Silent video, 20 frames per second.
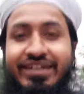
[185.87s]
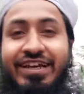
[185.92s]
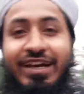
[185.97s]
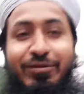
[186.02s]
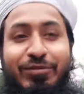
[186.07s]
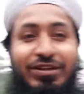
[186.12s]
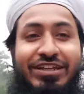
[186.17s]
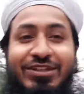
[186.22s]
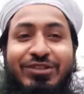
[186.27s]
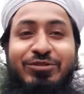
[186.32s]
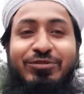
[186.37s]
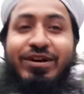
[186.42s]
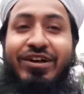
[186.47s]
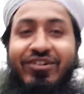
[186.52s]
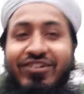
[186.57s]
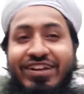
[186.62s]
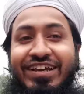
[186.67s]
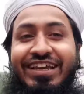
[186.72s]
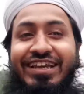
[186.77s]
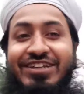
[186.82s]
আমার কিন্তু
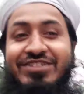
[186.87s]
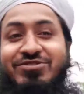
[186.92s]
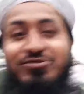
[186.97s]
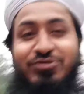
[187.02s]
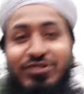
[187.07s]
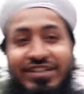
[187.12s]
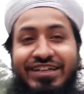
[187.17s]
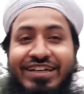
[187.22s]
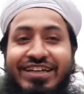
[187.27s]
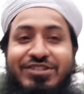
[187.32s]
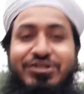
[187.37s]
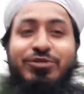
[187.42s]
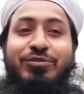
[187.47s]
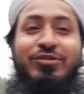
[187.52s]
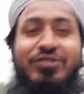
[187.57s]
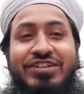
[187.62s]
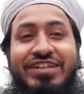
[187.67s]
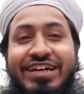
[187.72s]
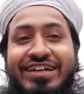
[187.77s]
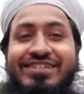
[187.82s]
ভালো লাগে এই যুগটা এই
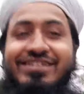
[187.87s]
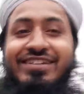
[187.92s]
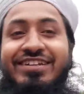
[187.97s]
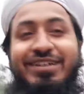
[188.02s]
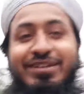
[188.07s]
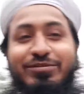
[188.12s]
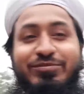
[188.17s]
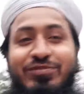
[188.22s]
সময়টা আসলে